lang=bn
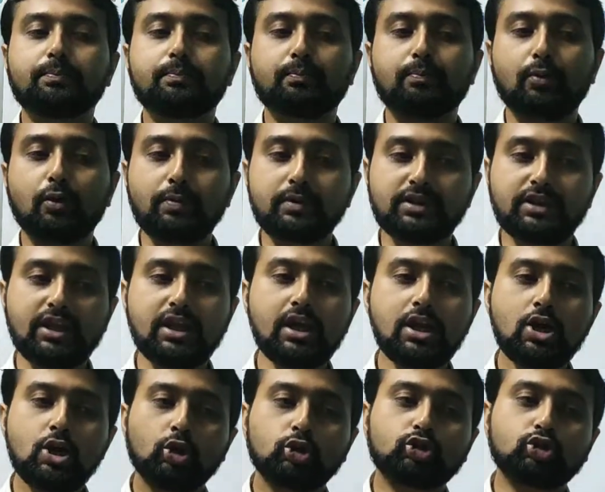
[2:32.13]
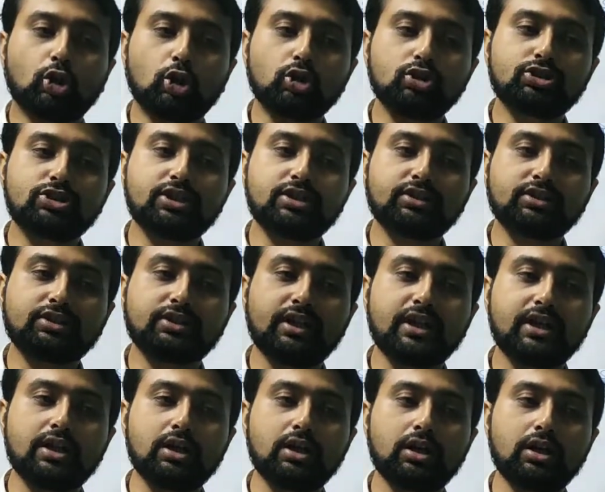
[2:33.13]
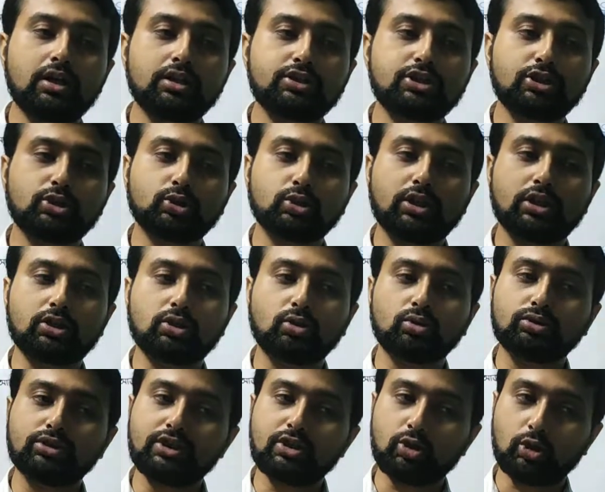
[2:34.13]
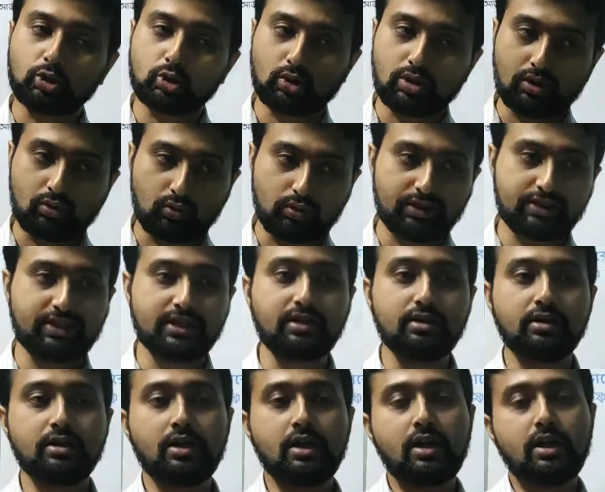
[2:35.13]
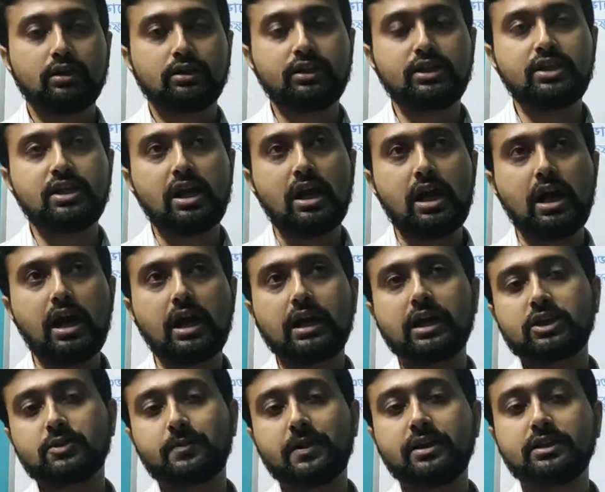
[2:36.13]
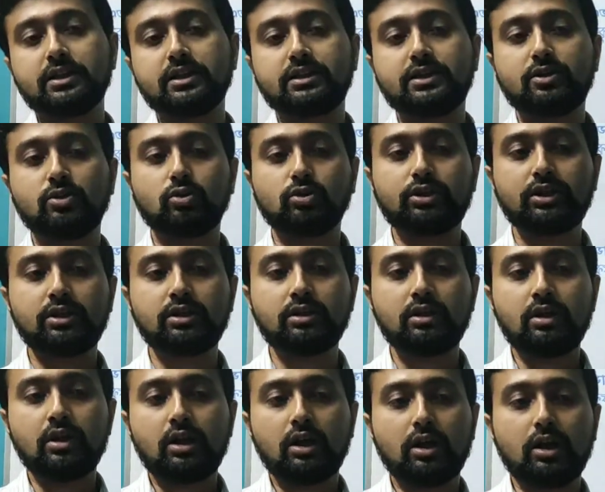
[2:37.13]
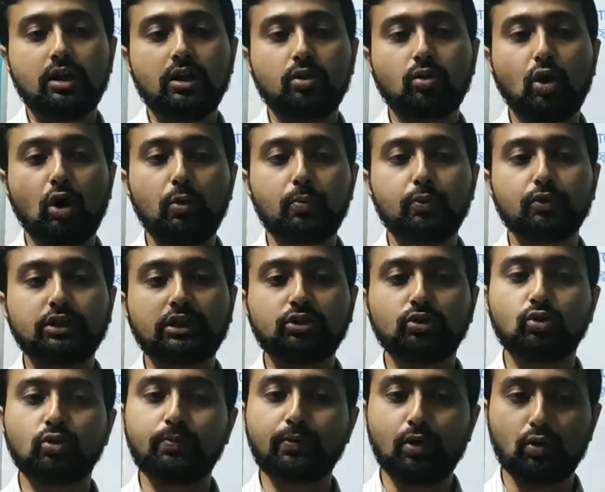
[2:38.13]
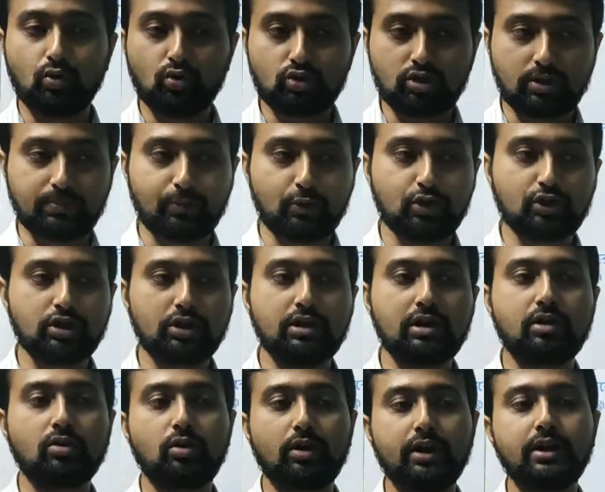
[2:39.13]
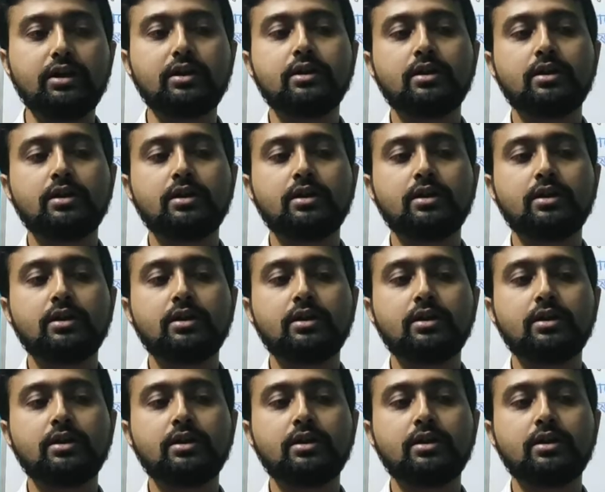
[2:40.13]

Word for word: প্রভৃতি চলচ্চিত্রের চিত্রনাট্যও তিনি রচনা করেছেন তিনি আকাশবাণীতে দীর্ঘদিন গল্প দাদু রূপে অনুষ্ঠান পরিচালনা করেন